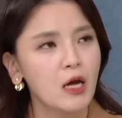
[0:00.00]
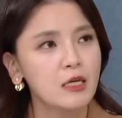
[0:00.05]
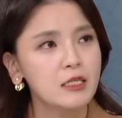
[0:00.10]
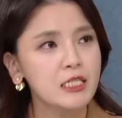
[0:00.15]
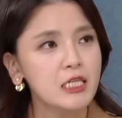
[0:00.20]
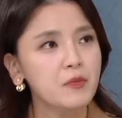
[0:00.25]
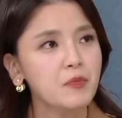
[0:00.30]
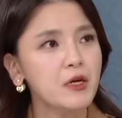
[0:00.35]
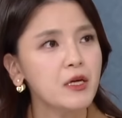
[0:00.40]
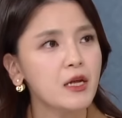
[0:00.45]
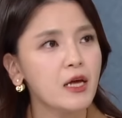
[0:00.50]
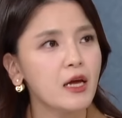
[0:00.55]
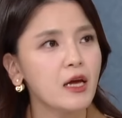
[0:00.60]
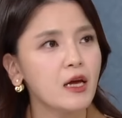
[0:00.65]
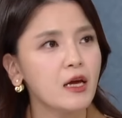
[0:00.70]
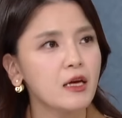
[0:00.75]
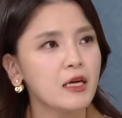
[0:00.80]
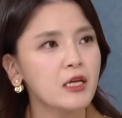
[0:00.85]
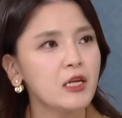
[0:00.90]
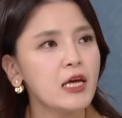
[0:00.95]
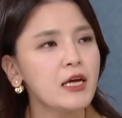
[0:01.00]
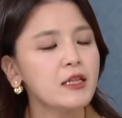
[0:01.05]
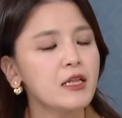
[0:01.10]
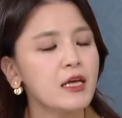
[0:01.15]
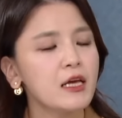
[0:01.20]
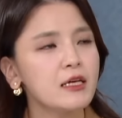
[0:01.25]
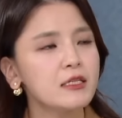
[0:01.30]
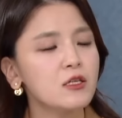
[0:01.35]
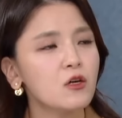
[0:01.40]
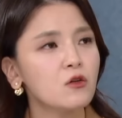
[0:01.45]
10일에 이에
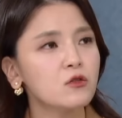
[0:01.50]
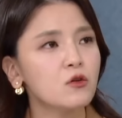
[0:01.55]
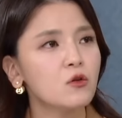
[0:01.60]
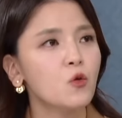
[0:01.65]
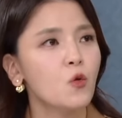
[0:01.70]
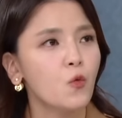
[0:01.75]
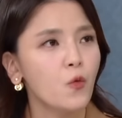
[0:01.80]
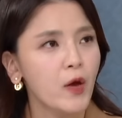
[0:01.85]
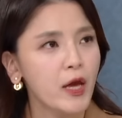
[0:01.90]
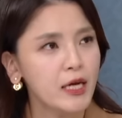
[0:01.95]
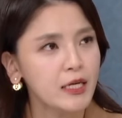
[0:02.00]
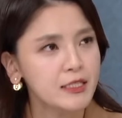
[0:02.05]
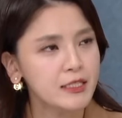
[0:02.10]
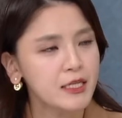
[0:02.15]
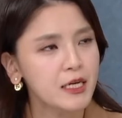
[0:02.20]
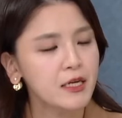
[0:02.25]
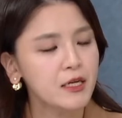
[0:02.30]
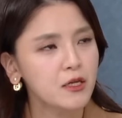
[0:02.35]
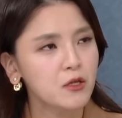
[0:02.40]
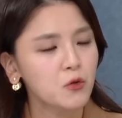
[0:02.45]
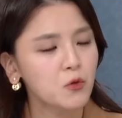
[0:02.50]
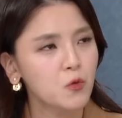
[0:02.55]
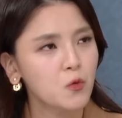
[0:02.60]
대해서 어떤 회의체를